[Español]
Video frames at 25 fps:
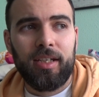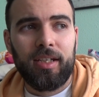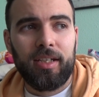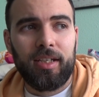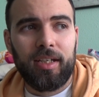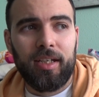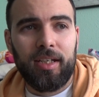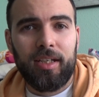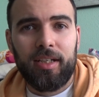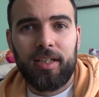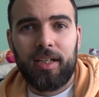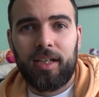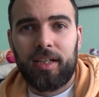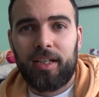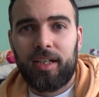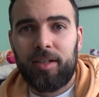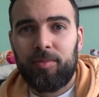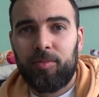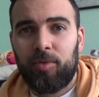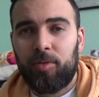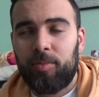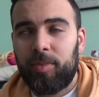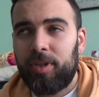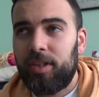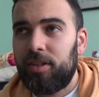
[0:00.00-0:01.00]
que en aquel
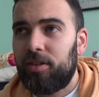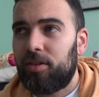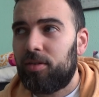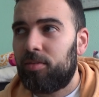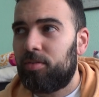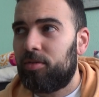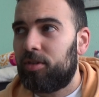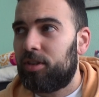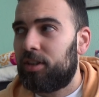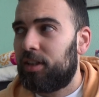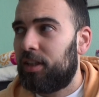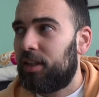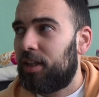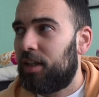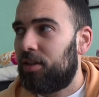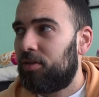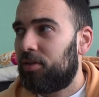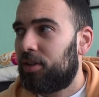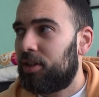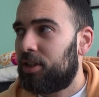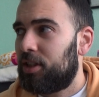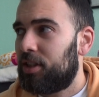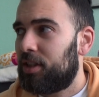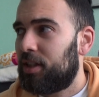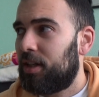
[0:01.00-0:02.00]
momento pues era
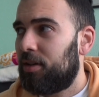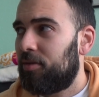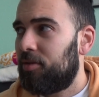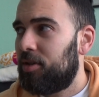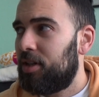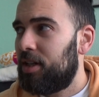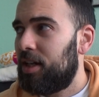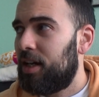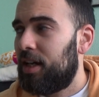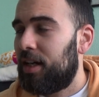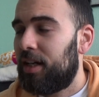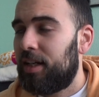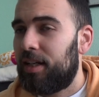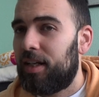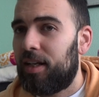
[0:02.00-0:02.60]
lo que se sabía,